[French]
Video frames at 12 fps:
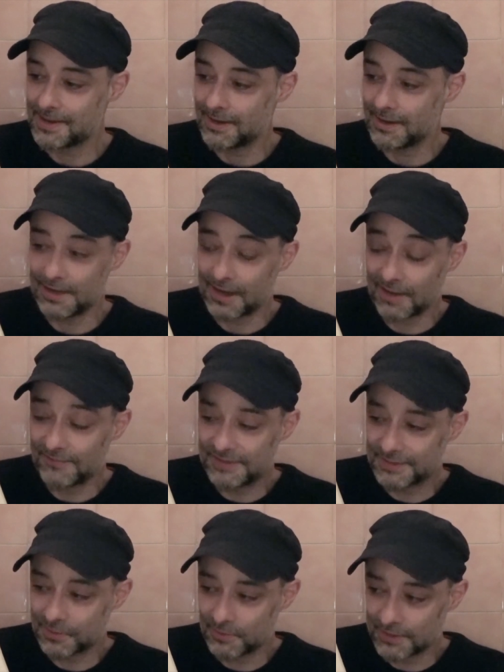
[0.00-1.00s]
les
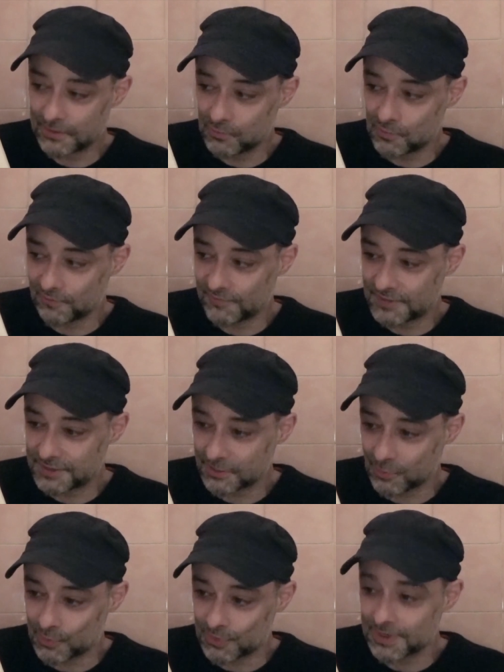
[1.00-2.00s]
ravissants rideaux en Vichy
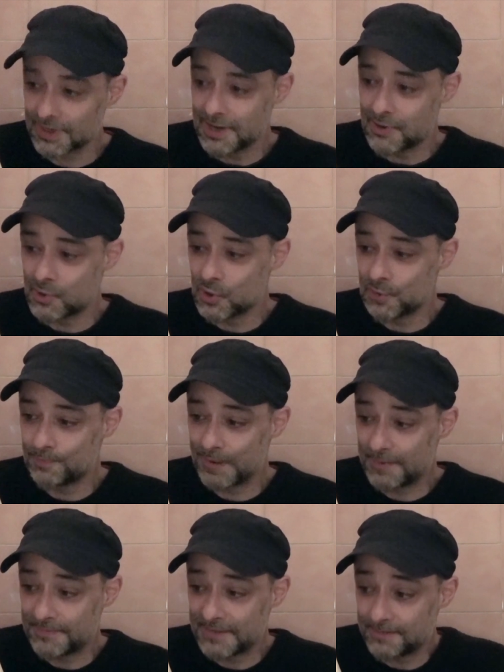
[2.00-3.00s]
rose, le
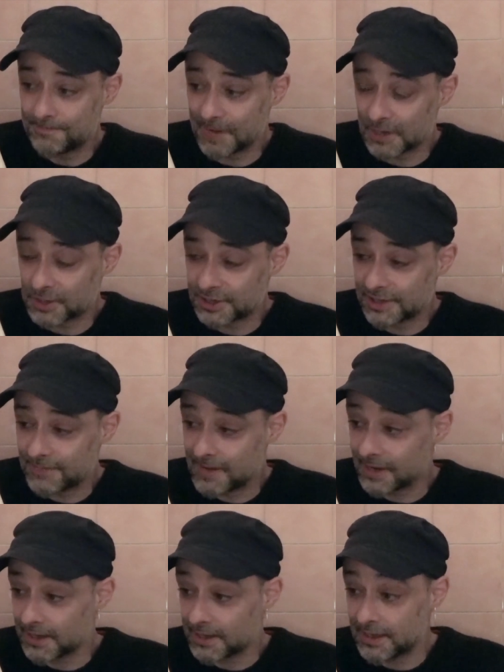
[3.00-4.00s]
papier peint
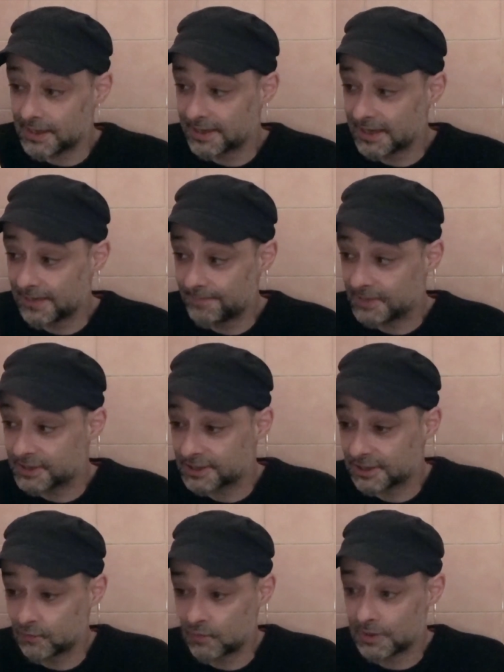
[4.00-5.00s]
chamarré, les canapés
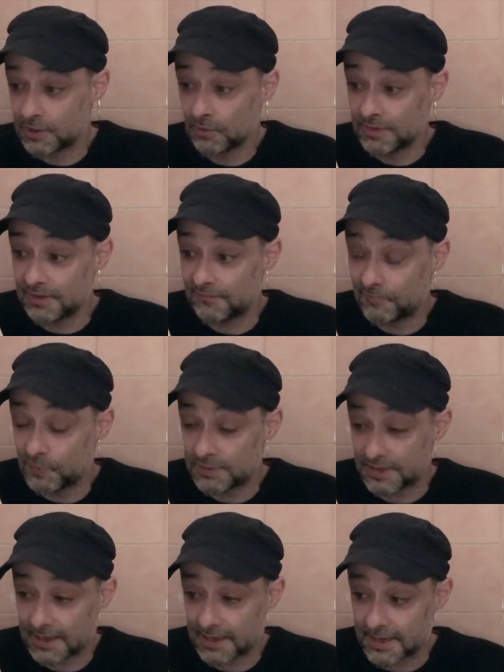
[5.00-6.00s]
chatoyants n'y
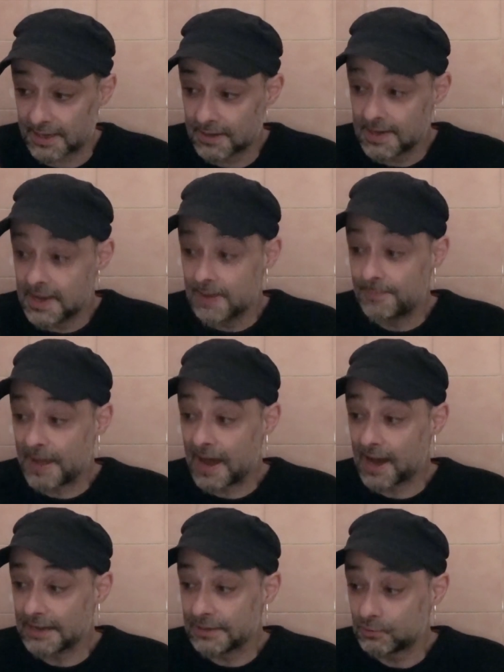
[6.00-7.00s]
faisaient rien.
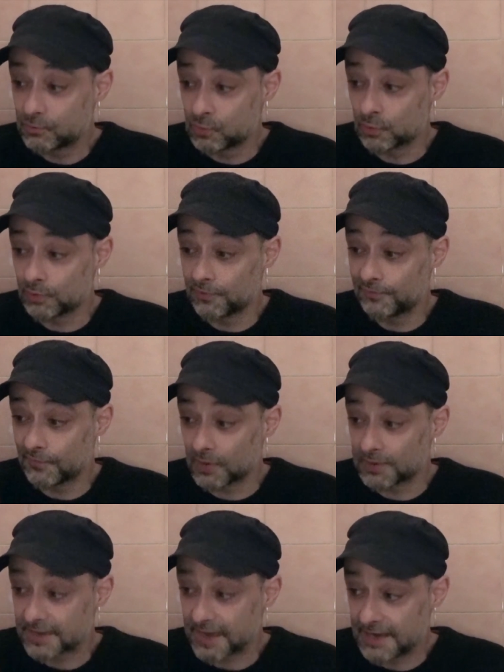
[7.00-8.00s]
Par un tour de
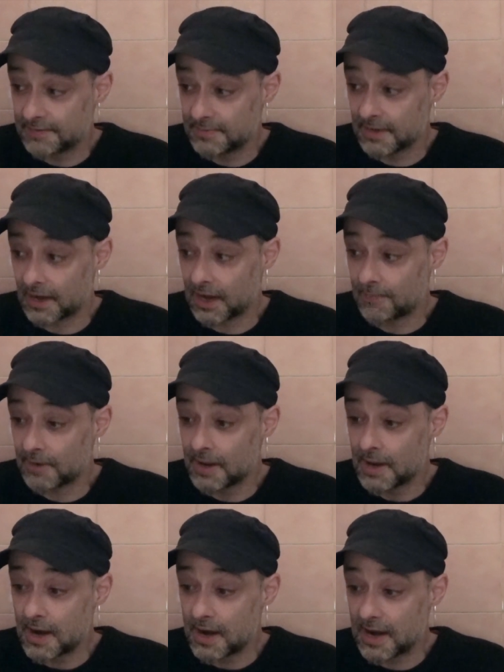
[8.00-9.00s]
force admirable,
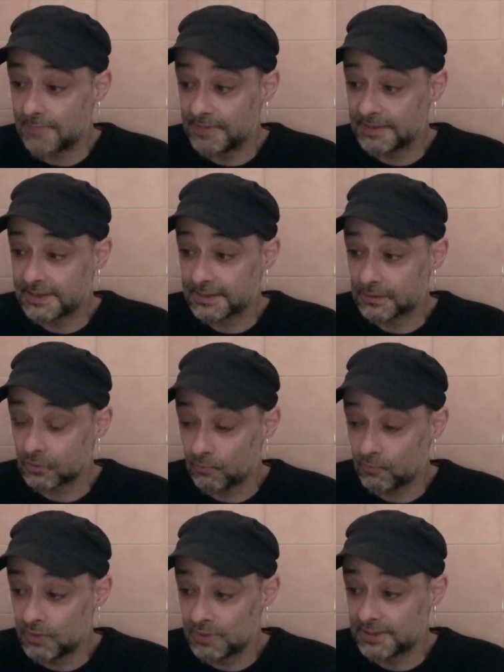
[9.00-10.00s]
l'habitation
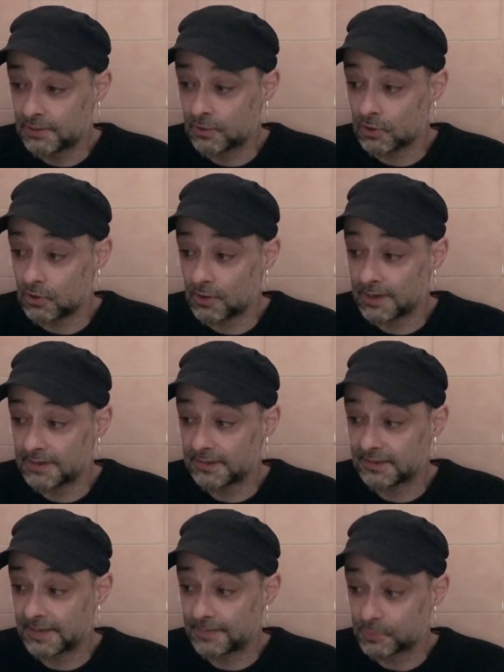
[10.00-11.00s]
multicolore
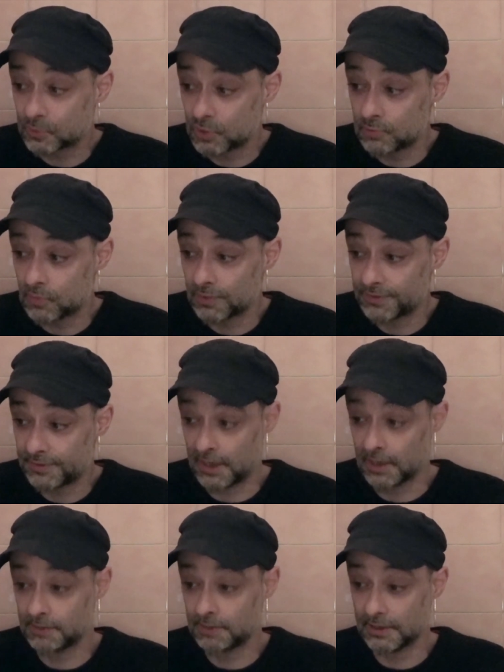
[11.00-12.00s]
était absolument
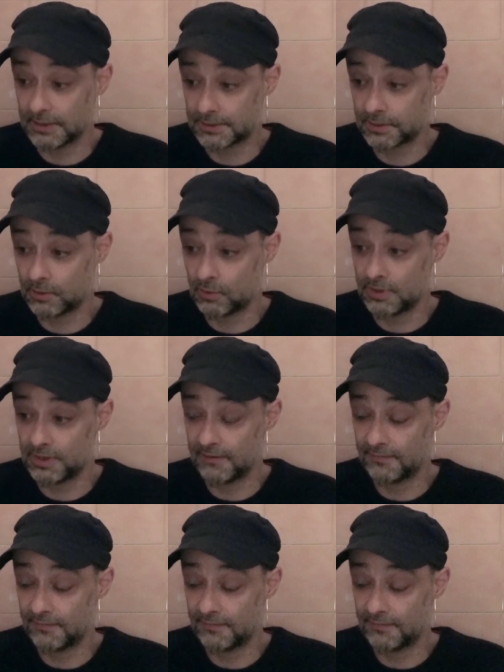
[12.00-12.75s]
terne et sans relief.